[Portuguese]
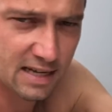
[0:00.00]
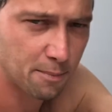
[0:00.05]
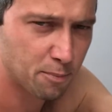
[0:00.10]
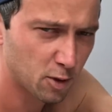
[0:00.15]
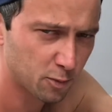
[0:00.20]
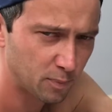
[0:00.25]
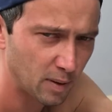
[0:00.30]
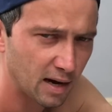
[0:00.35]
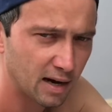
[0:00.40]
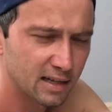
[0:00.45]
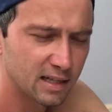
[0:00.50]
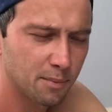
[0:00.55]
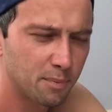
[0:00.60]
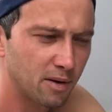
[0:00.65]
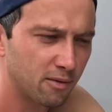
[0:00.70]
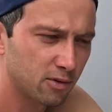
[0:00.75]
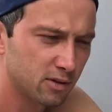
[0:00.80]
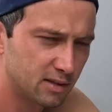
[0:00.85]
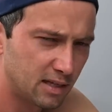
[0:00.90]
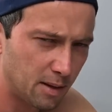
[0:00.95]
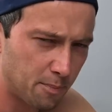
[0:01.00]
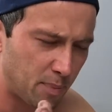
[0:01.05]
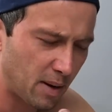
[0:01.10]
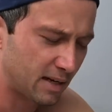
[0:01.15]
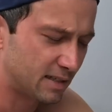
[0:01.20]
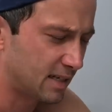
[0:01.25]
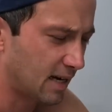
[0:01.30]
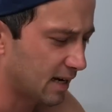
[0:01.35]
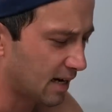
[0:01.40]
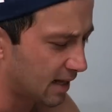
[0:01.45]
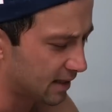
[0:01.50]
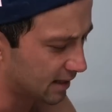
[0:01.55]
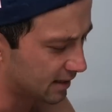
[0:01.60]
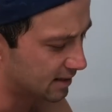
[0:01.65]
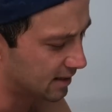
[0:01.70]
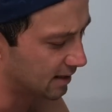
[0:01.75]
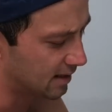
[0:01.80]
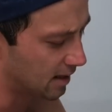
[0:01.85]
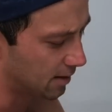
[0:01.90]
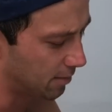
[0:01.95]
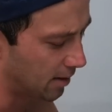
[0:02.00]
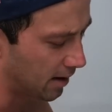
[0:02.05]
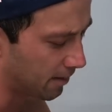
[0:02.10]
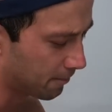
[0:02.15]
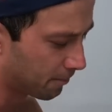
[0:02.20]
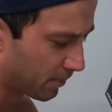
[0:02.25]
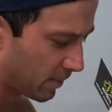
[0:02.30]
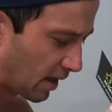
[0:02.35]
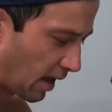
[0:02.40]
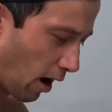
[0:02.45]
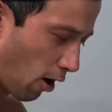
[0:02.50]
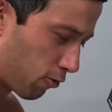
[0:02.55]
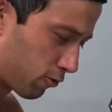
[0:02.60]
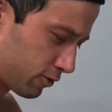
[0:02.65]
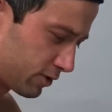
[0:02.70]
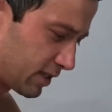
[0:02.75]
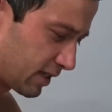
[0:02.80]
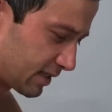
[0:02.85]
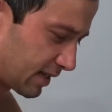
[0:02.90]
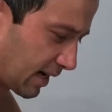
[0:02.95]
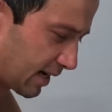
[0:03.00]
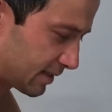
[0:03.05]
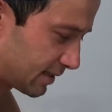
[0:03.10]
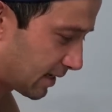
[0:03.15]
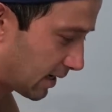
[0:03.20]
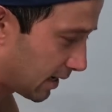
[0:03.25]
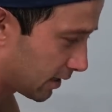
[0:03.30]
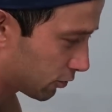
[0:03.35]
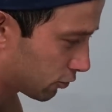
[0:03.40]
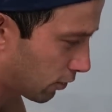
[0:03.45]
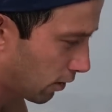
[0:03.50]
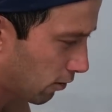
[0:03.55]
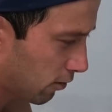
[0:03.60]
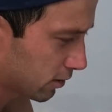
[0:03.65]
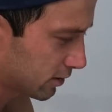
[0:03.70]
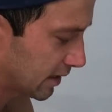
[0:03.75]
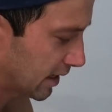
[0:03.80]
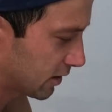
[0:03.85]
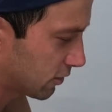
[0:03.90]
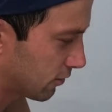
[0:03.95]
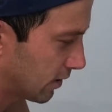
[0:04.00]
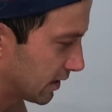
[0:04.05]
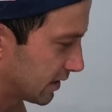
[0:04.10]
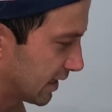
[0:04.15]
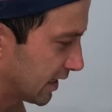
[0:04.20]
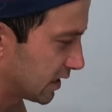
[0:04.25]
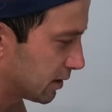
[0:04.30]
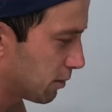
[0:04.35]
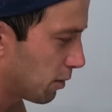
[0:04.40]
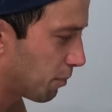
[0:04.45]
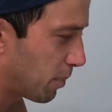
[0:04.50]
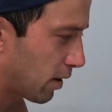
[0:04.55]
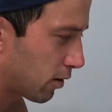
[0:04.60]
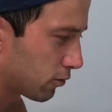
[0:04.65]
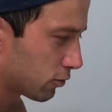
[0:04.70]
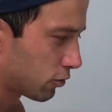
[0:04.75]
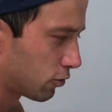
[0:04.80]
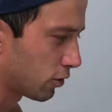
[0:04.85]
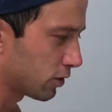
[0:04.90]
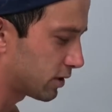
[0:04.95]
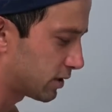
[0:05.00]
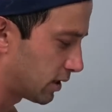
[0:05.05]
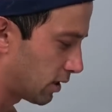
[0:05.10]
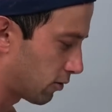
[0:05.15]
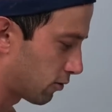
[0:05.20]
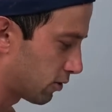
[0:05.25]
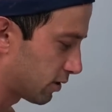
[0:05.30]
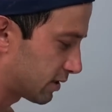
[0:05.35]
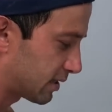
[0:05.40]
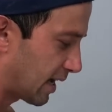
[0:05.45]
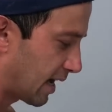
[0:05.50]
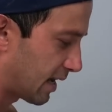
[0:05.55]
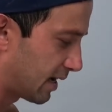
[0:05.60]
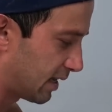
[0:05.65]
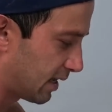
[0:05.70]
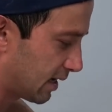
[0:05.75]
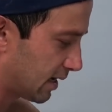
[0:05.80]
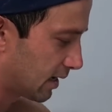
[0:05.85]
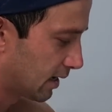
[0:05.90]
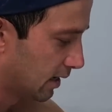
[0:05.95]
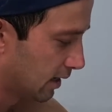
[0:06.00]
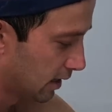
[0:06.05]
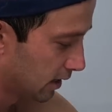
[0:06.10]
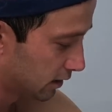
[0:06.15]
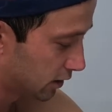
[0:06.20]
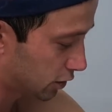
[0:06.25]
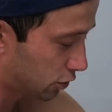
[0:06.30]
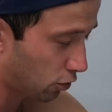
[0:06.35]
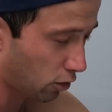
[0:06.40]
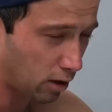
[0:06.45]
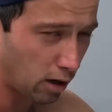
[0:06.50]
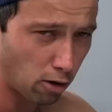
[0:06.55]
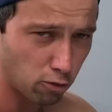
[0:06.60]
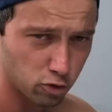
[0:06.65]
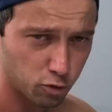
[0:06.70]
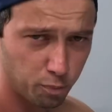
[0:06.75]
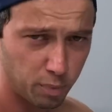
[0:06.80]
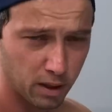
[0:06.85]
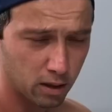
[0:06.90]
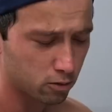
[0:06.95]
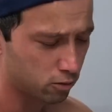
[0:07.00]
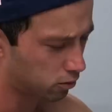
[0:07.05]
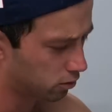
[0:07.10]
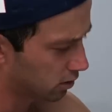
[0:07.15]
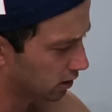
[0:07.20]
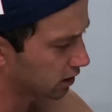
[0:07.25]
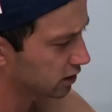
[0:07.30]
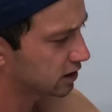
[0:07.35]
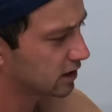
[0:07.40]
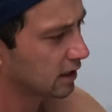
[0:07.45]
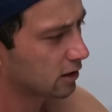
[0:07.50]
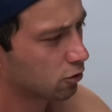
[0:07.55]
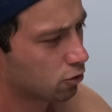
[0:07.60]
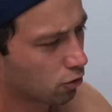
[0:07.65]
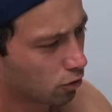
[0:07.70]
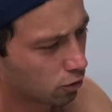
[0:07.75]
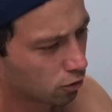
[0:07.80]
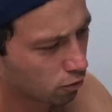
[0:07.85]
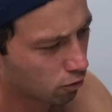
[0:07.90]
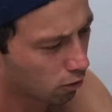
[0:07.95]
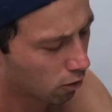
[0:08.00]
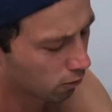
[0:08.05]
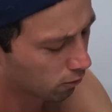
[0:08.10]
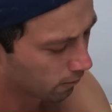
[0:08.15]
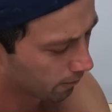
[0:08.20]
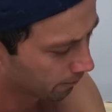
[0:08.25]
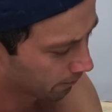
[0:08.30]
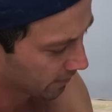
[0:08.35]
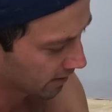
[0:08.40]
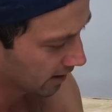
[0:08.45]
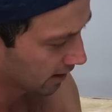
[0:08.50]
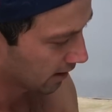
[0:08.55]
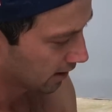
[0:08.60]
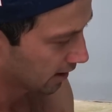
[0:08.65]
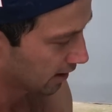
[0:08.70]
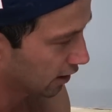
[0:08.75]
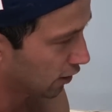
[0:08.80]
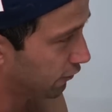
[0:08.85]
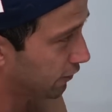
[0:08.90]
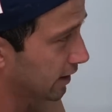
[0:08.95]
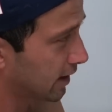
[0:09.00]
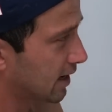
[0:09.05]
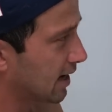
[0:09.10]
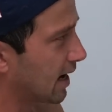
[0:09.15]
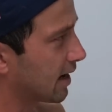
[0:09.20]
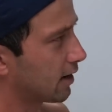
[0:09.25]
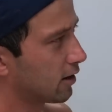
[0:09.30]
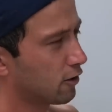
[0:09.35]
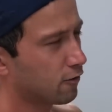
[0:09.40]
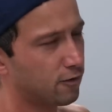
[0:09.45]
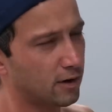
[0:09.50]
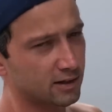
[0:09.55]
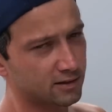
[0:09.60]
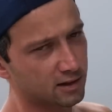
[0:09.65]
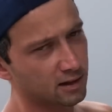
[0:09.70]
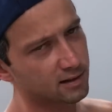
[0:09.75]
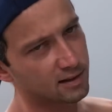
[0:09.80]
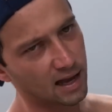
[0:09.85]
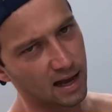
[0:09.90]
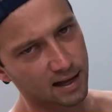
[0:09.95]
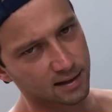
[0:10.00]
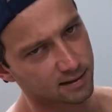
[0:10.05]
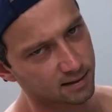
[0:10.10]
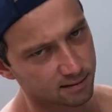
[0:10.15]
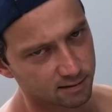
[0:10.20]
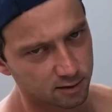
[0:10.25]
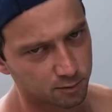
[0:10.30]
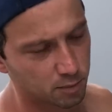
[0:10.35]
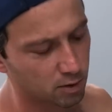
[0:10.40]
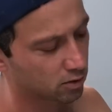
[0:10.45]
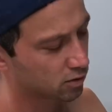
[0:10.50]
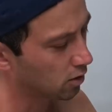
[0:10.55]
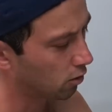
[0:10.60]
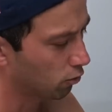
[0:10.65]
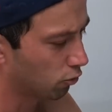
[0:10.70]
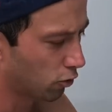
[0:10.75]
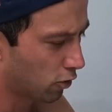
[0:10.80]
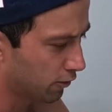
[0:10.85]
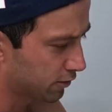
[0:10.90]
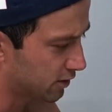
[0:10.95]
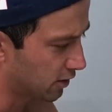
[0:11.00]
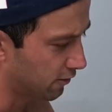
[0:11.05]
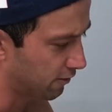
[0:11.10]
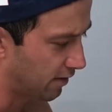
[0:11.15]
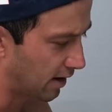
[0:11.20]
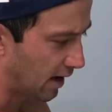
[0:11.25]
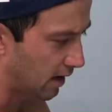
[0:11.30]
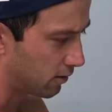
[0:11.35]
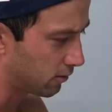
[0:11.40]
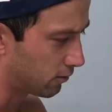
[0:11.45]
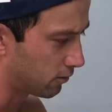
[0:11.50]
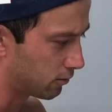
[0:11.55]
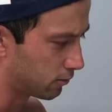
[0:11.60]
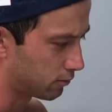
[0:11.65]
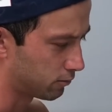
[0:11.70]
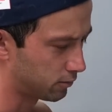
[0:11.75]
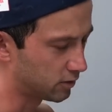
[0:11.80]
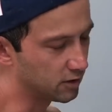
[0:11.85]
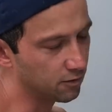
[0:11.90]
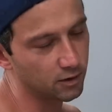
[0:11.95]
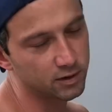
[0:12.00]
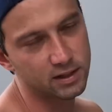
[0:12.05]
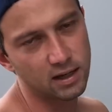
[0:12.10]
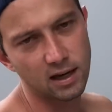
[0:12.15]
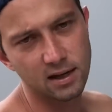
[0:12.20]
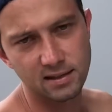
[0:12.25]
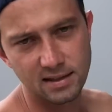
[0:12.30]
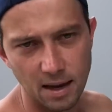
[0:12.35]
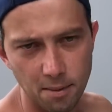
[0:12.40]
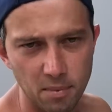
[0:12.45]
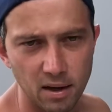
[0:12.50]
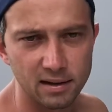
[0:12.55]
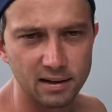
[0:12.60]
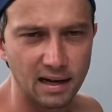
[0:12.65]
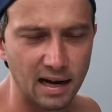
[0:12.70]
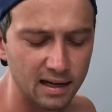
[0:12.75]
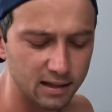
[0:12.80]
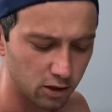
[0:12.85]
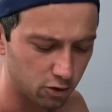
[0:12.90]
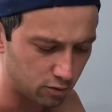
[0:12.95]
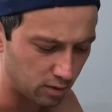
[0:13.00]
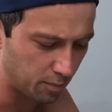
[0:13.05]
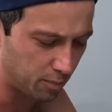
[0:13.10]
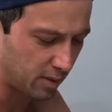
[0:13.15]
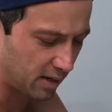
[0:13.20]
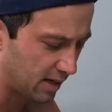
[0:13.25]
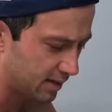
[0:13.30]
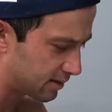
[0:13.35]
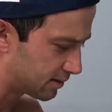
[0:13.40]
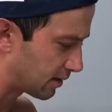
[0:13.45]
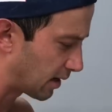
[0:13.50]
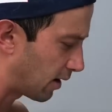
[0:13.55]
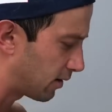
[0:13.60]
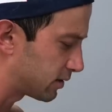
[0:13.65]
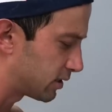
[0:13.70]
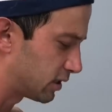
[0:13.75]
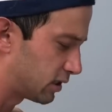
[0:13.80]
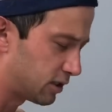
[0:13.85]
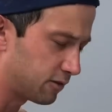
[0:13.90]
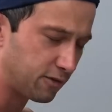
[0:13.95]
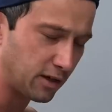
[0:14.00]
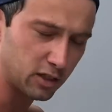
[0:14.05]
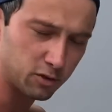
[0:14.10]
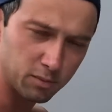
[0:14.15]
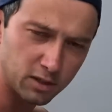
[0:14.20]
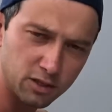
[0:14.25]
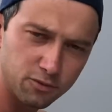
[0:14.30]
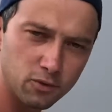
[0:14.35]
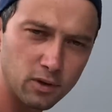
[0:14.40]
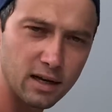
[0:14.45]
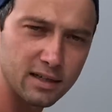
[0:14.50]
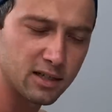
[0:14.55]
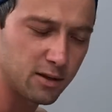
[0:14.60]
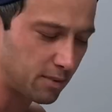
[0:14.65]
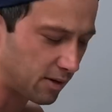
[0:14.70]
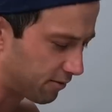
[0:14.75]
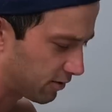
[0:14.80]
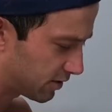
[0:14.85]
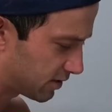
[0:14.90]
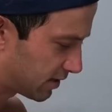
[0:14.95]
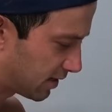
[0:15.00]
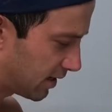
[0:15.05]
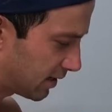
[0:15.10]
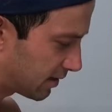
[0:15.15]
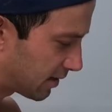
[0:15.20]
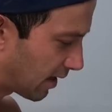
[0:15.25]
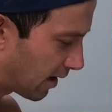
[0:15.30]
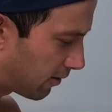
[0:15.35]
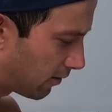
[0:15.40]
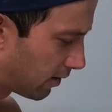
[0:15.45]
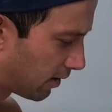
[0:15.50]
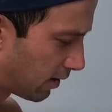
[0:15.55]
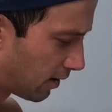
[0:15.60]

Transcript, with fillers: a propaganda pra você e pra te agradecer também Alguns dias atrás ele entrou em contato com a gente e me perguntou se eu gostaria de trocar os bicos injetor do Gol. E eu falei, cara, não faço ideia se esses bicos são novos, são velhos. Se você quiser mandar da sua empresa e tal, a gente faz uma divulgação para você e tal.